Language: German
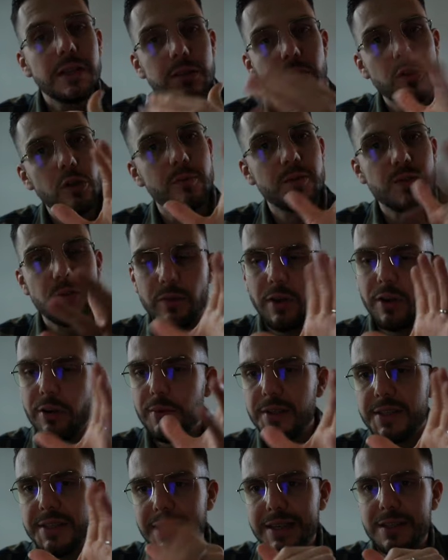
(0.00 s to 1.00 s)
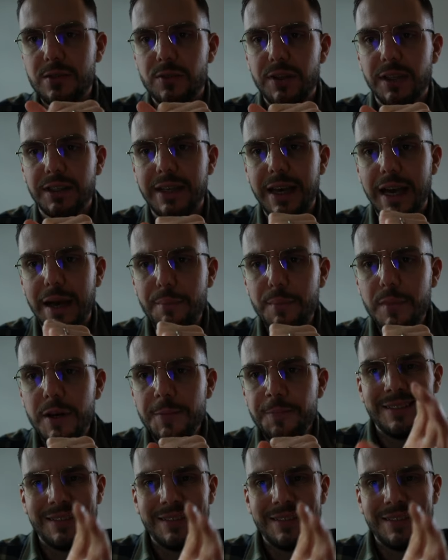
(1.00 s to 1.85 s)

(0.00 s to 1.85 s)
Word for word: also nochmal so roundabout 600 Gramm.